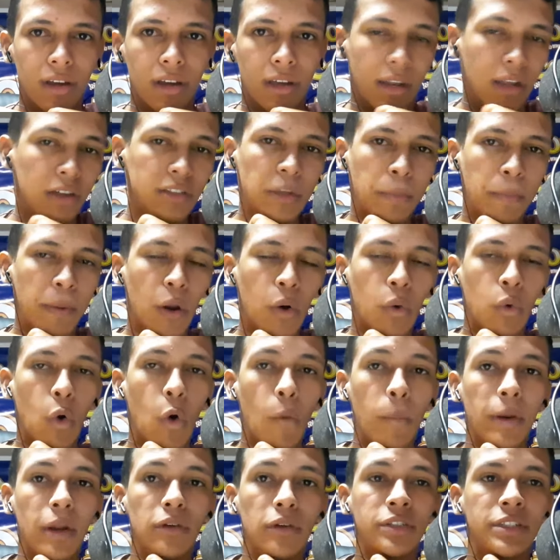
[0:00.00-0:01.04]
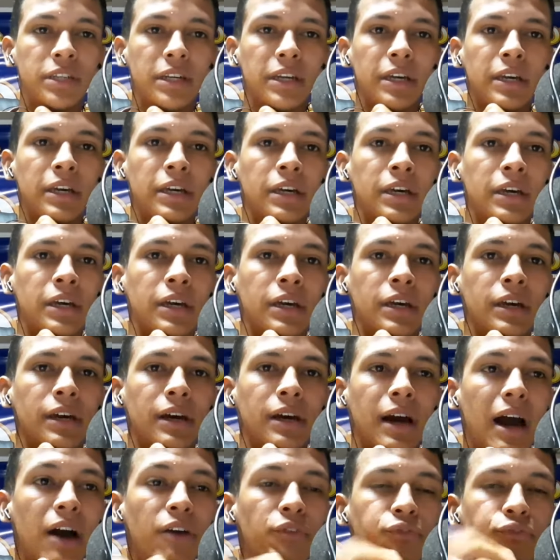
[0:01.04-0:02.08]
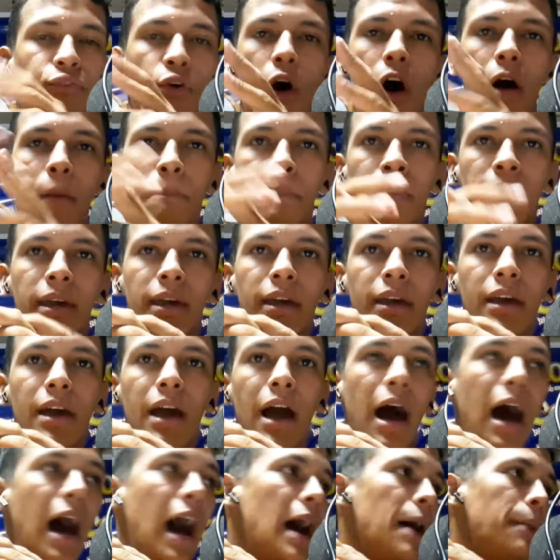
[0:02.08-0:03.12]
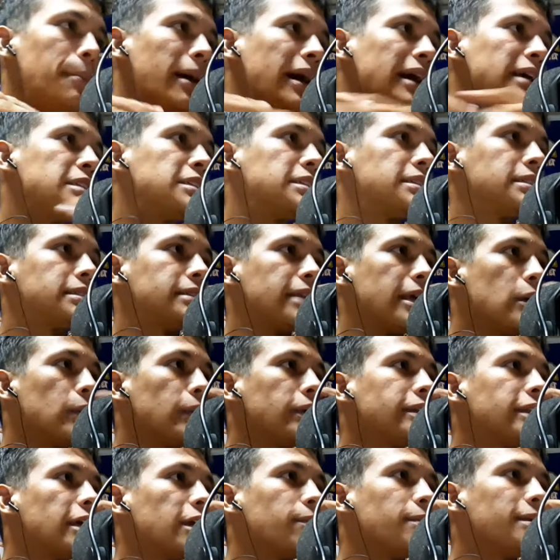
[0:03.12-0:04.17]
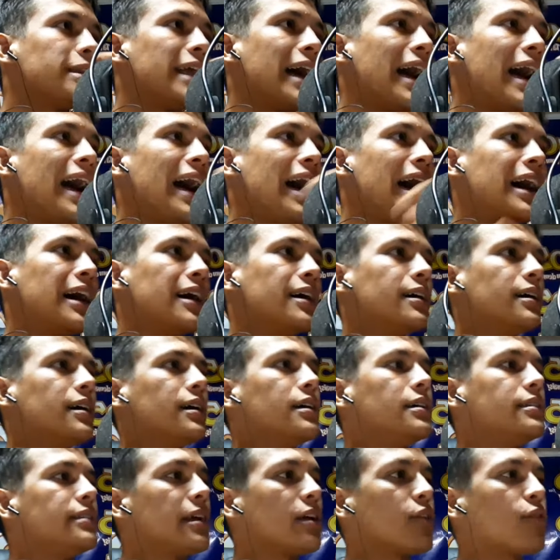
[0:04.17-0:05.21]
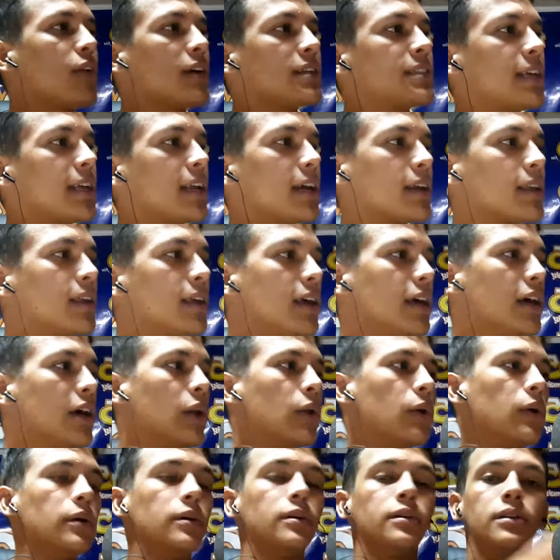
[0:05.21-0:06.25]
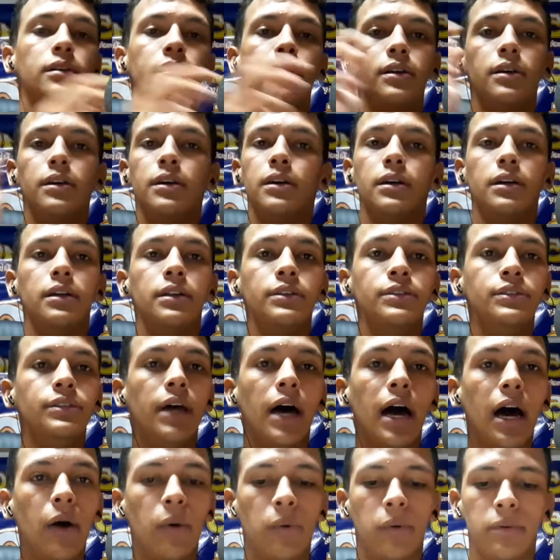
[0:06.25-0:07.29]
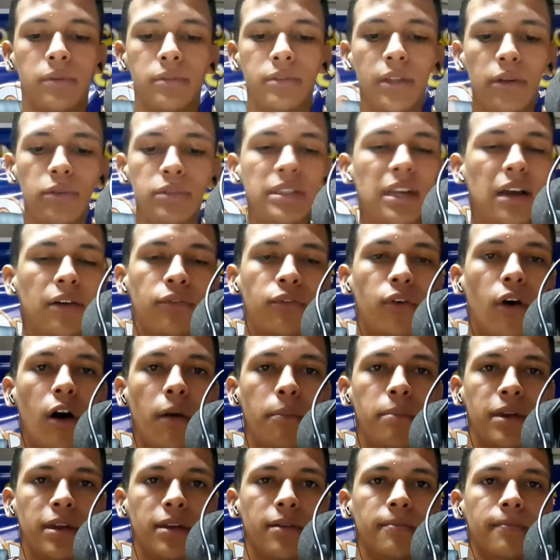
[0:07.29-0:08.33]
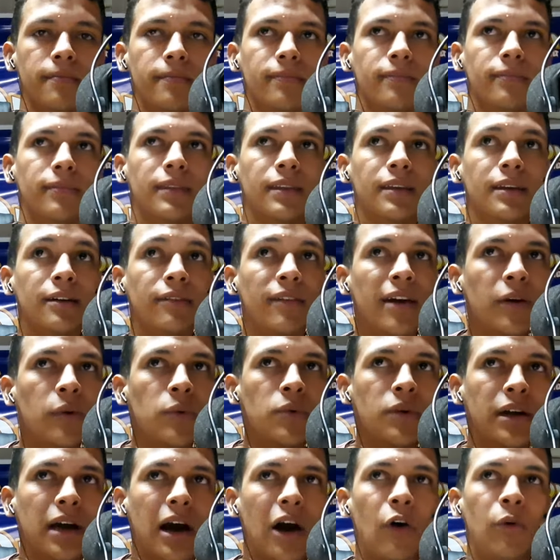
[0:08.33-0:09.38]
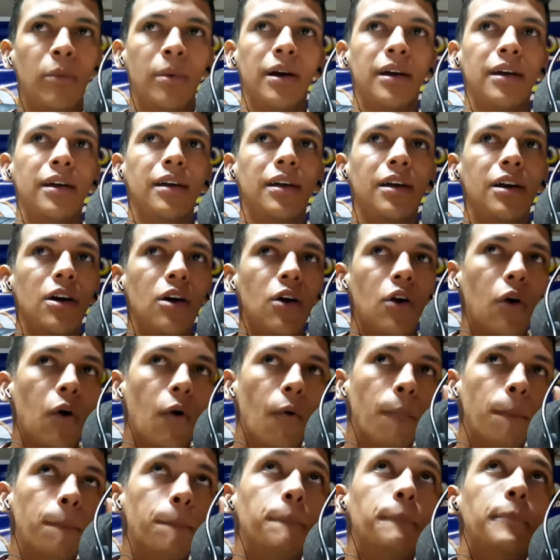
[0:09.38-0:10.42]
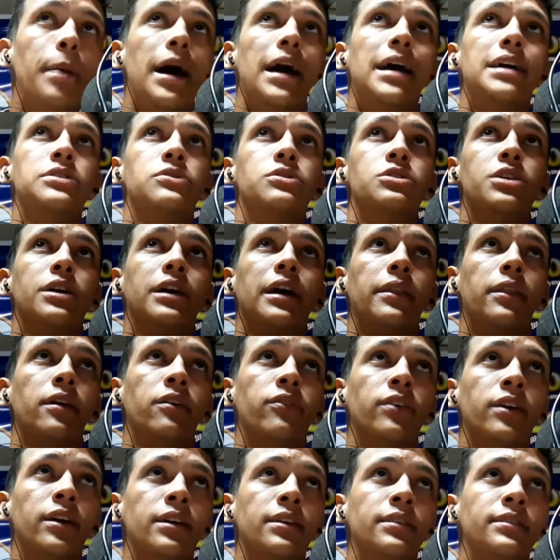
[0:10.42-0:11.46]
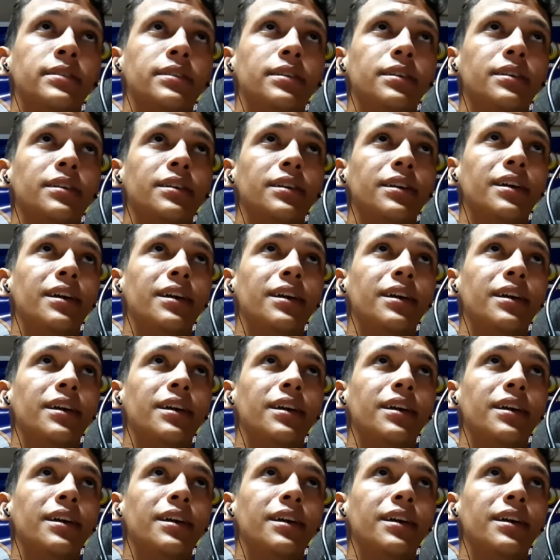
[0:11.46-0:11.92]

Não se preocupe, não se afobe. Ah, mas tenho que terminar, tenho que fazer aquilo. Não, não se afobe. Vai com calma, um passo de cada vez.